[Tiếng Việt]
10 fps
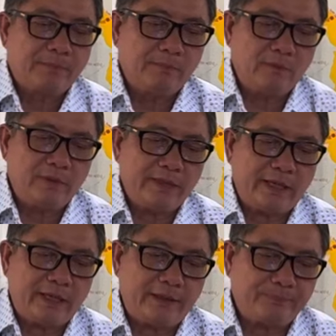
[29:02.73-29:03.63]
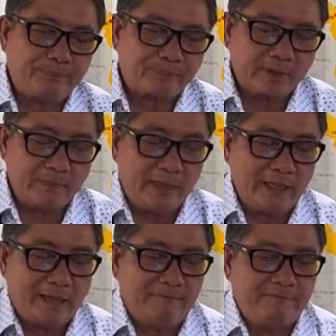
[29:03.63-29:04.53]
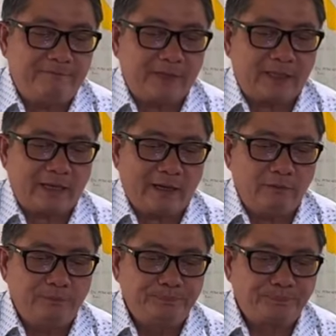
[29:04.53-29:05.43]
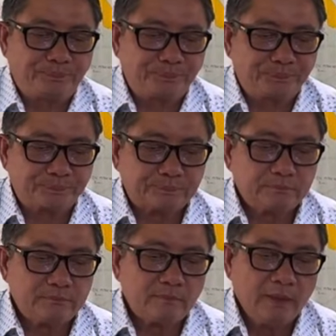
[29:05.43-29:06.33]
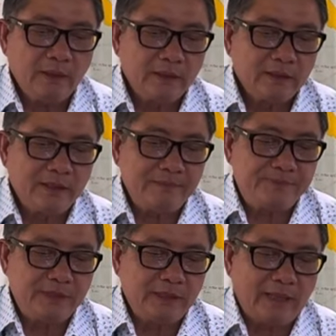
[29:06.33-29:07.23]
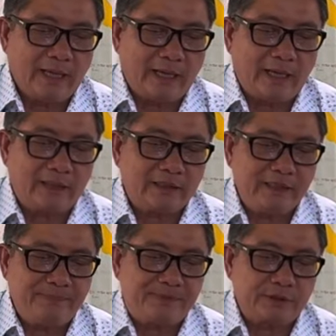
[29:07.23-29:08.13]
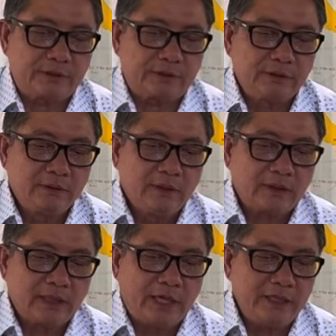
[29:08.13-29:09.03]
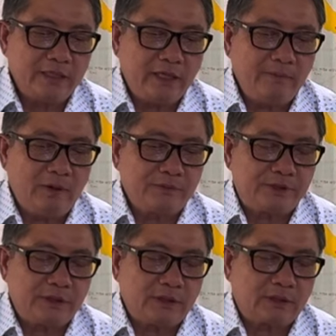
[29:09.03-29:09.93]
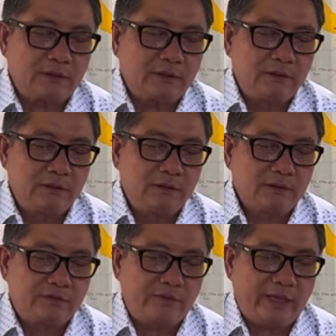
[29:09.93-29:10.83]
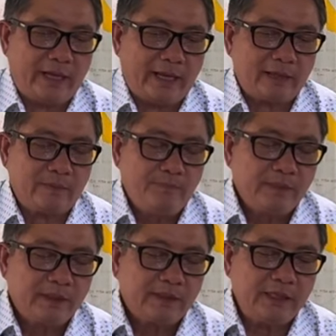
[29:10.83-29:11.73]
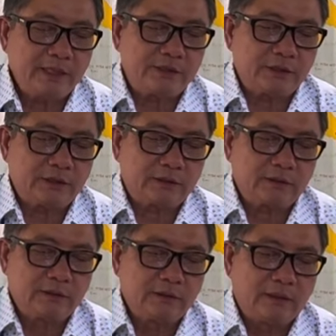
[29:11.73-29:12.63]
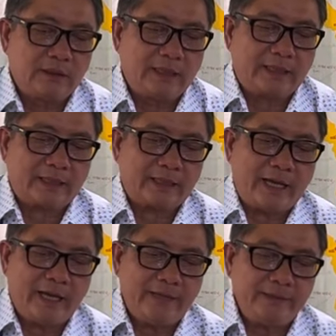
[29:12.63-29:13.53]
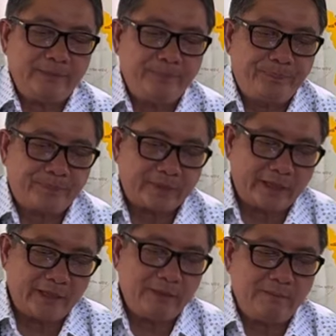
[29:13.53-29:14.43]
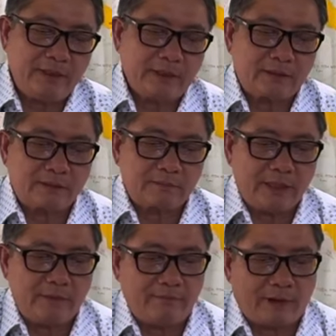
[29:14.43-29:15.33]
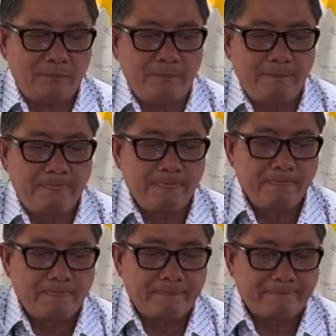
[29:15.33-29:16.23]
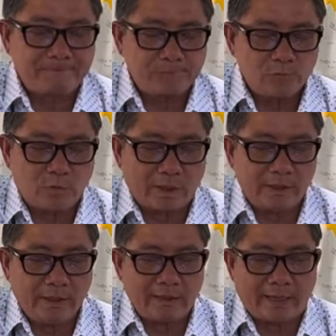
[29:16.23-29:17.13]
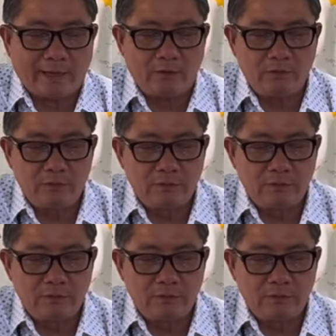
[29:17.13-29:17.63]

bủa dây bởi năm phiền não. Nghiệp chướng là kiếp trượt, đời nhiễm ô trượt, trụy lạc, kiến trượt là cái thấy biết bị vọng hoặc điên đảo